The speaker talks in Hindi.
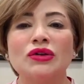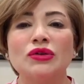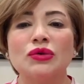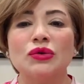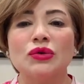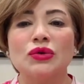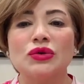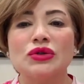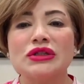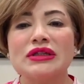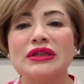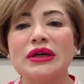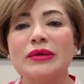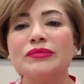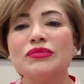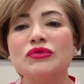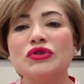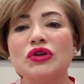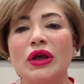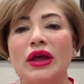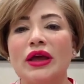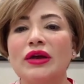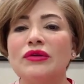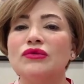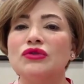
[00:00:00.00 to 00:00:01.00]
तो सब
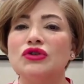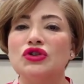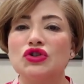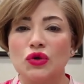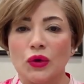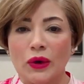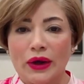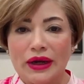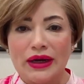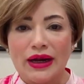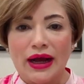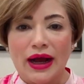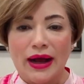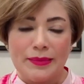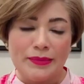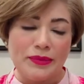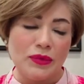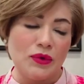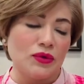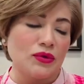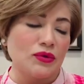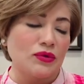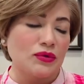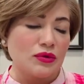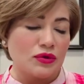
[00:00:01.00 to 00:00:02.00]
जो है वो ज्वाइन
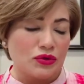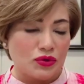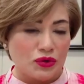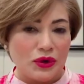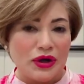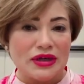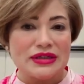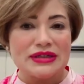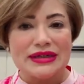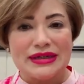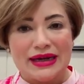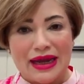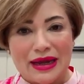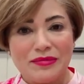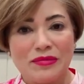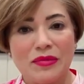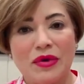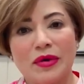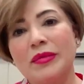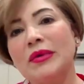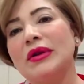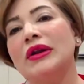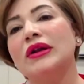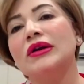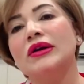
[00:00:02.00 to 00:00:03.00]
आप लोगों को थोड़ा सा टाइम
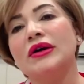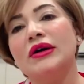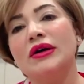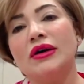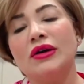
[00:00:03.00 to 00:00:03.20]
मैं भी